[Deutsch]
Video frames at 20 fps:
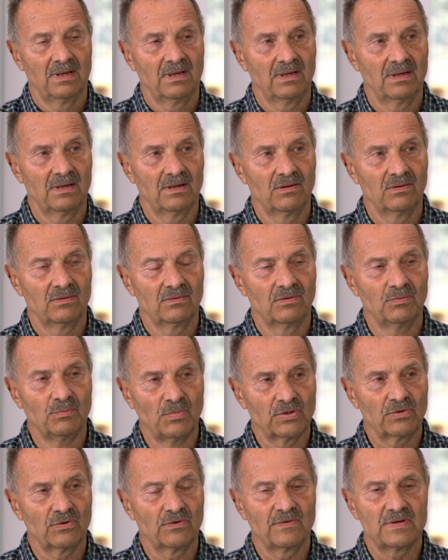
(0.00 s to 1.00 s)

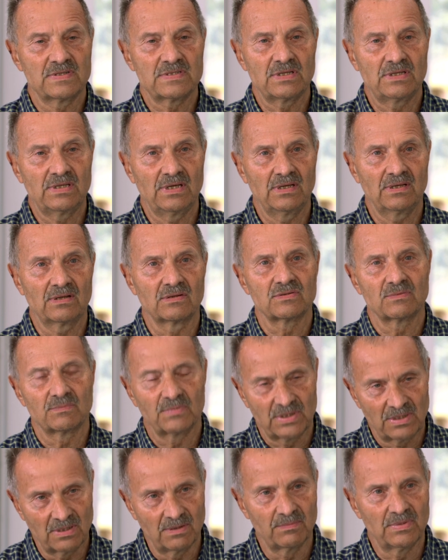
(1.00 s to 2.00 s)
Humboldt-Universität und
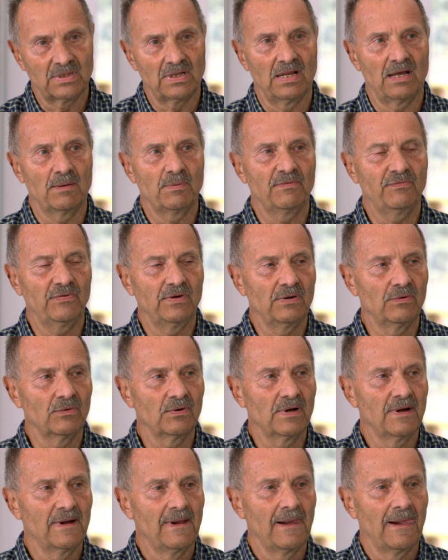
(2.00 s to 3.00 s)
mit, mit Lehrbefähigung.